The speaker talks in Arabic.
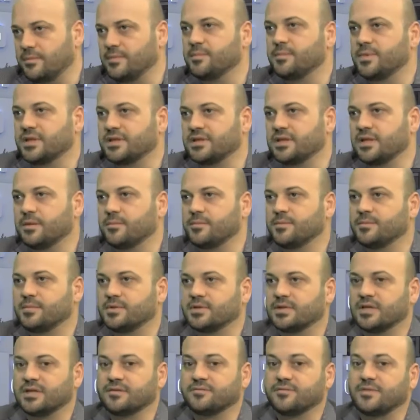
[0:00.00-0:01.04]
قبل ما تنامي
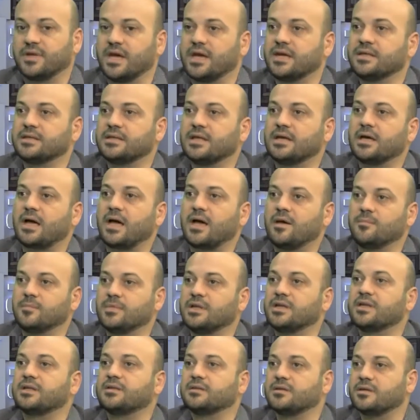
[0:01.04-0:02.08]
بتنظفي هيدا
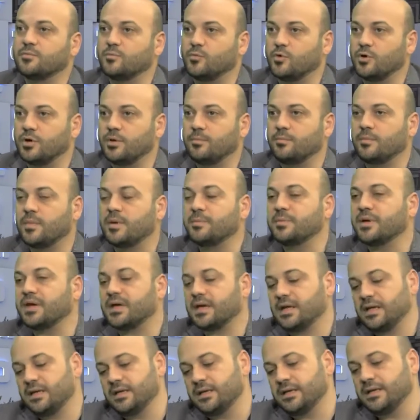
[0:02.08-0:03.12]
عامل كثير مهم ما
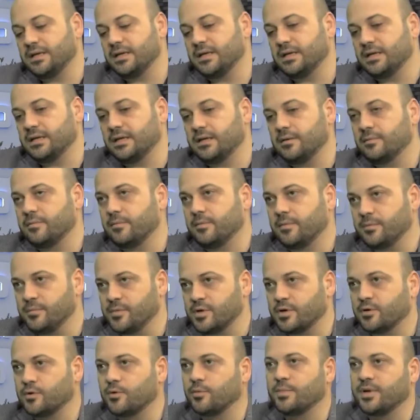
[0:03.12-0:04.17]
بخلي
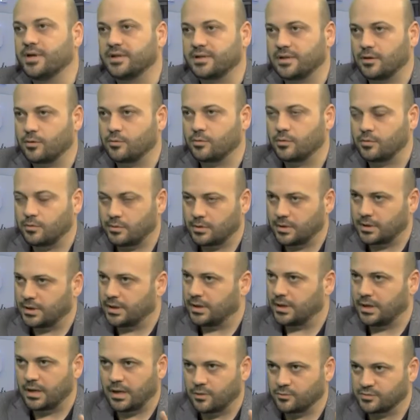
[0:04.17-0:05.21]
الميكروبات او
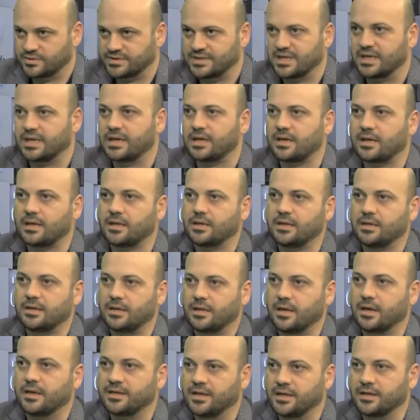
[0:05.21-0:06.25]
الاوساخ اللي
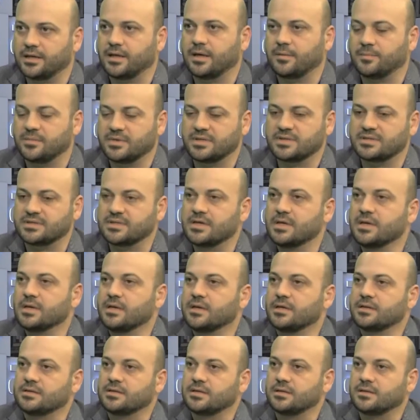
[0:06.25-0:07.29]
يعني نحن عم
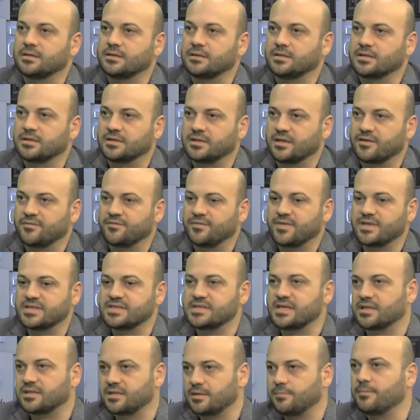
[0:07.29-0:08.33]

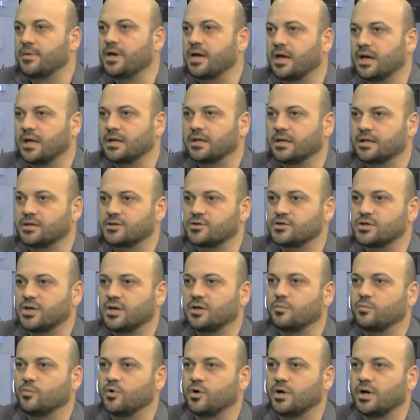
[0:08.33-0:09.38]
نتنفسها تبقى على
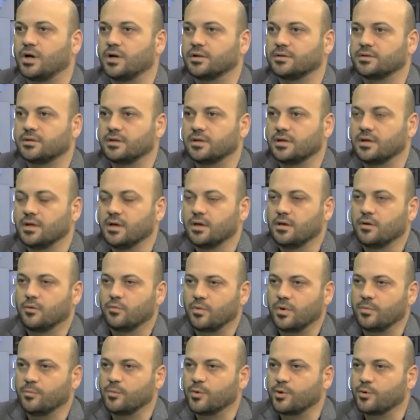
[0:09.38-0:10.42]
الغشاء المخاطي طبعا
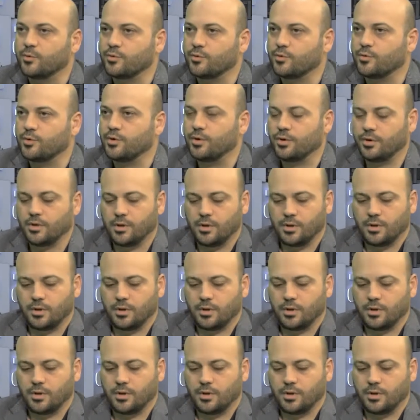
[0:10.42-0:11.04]
وين بنروح